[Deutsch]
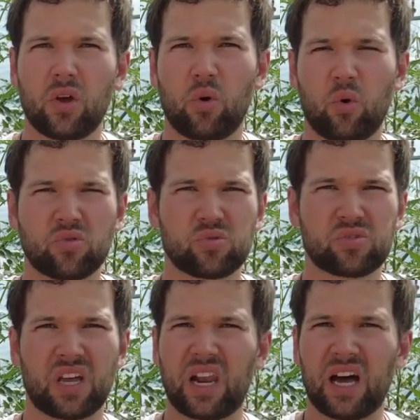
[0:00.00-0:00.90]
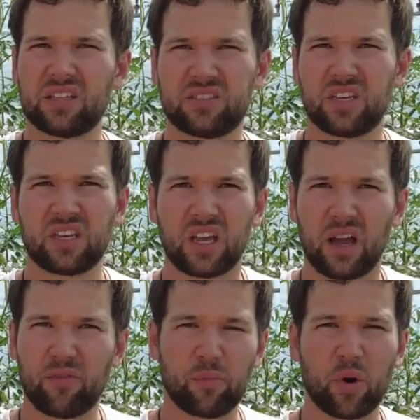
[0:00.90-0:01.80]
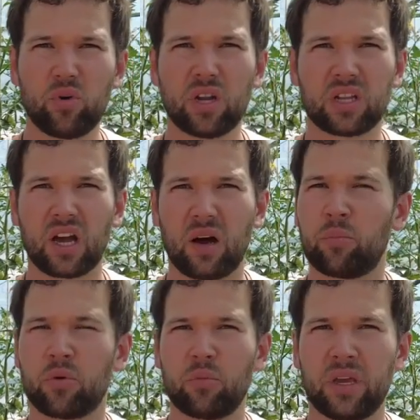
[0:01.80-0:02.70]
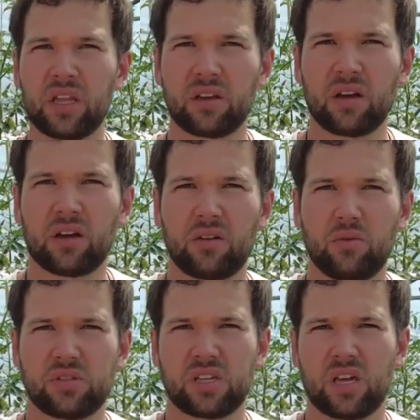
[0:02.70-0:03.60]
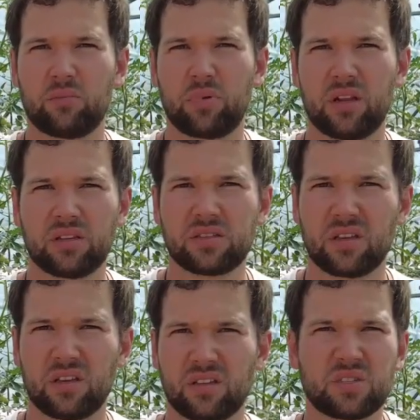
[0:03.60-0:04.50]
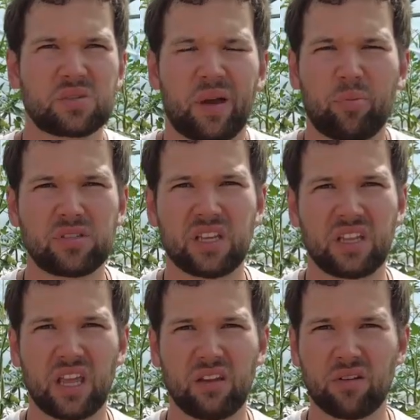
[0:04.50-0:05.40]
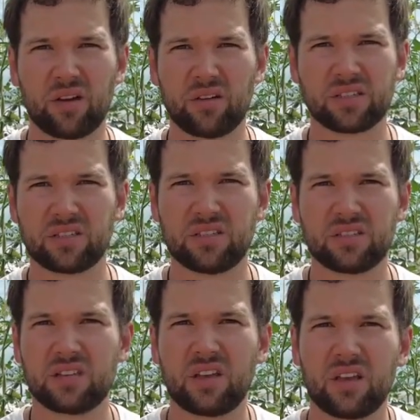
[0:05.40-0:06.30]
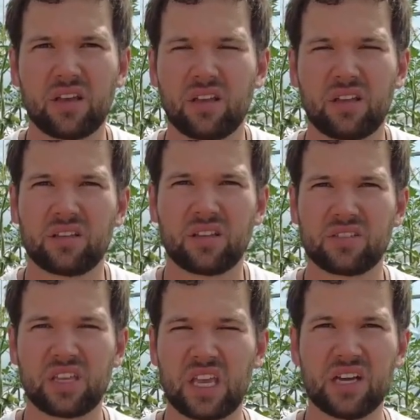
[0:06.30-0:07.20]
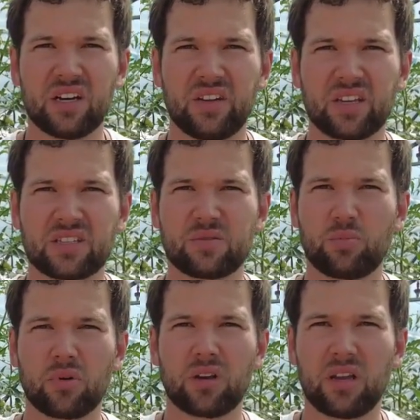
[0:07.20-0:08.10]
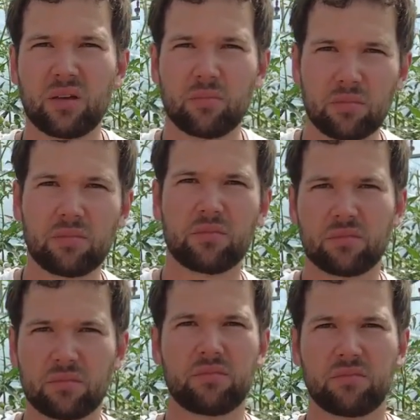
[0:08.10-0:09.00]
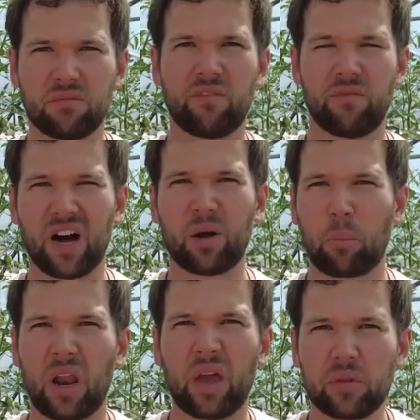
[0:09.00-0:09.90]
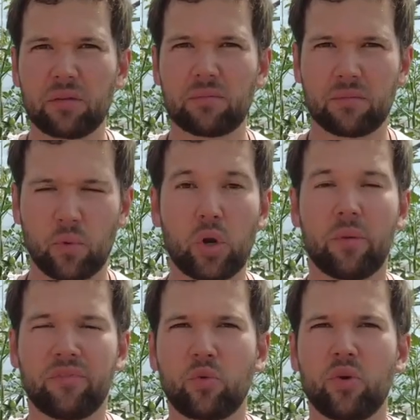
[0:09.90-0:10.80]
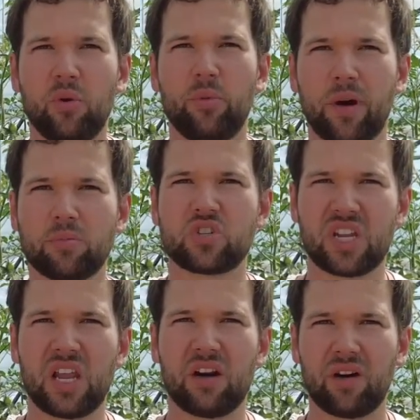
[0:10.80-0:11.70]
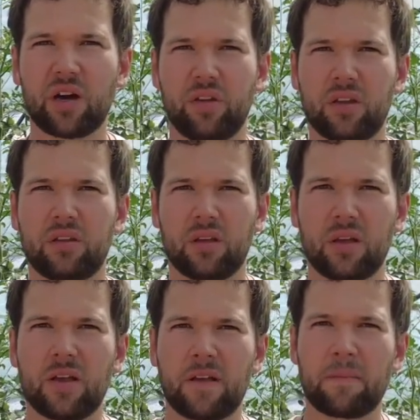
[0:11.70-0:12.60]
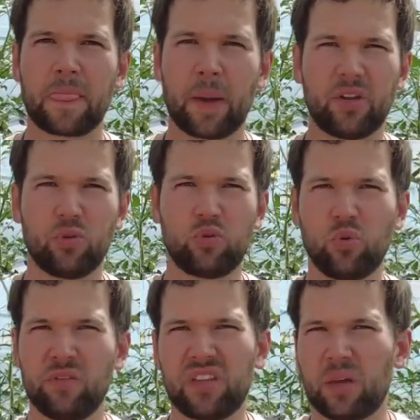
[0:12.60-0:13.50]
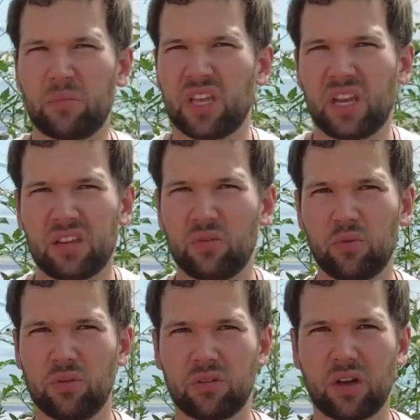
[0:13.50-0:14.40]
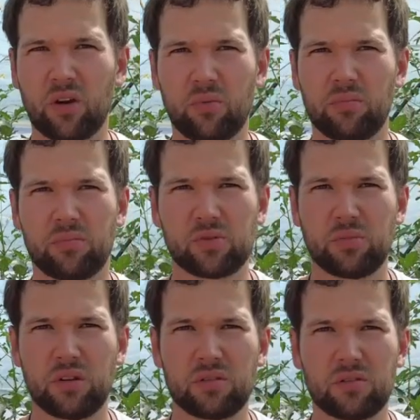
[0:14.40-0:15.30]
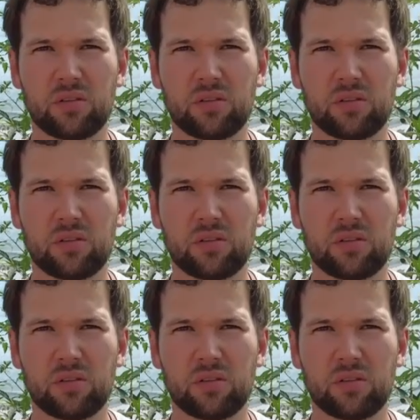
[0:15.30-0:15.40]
Und so ein Salat, die kriegen einfach mal 100 Gramm pro Meter Luzernenpellets. Das ist 2% N oder was das ist. Das ist eher, dass das Bodenleben wach bleibt oder im Frühjahr überhaupt schneller wach wird. Aber die Kultur wird damit ja nicht gedüngt, kaum zumindest.